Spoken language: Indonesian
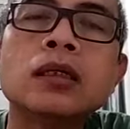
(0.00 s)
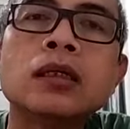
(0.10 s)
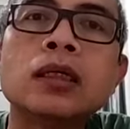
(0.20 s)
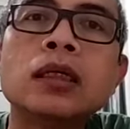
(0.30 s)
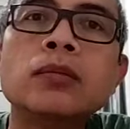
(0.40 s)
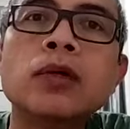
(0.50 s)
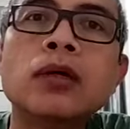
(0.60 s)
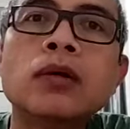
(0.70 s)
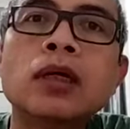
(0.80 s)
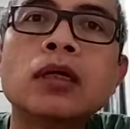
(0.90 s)
Jadi
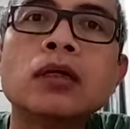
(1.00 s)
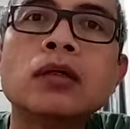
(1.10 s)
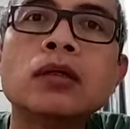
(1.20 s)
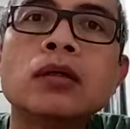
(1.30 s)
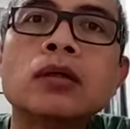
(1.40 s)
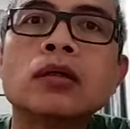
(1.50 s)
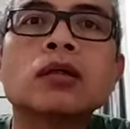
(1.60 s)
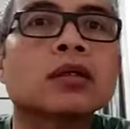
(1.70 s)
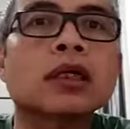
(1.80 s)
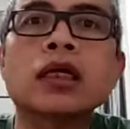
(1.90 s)
bahwa
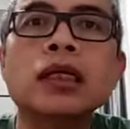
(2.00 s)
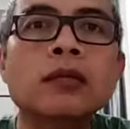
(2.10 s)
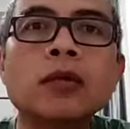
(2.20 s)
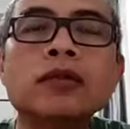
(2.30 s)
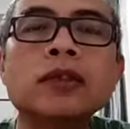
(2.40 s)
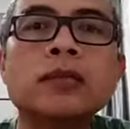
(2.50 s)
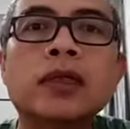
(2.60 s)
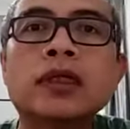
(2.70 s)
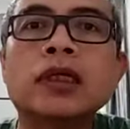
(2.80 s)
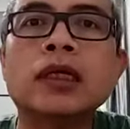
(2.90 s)
keadaan mau
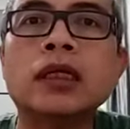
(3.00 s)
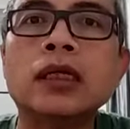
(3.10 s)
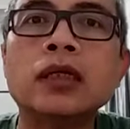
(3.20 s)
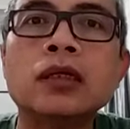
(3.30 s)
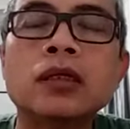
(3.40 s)
seperti ini.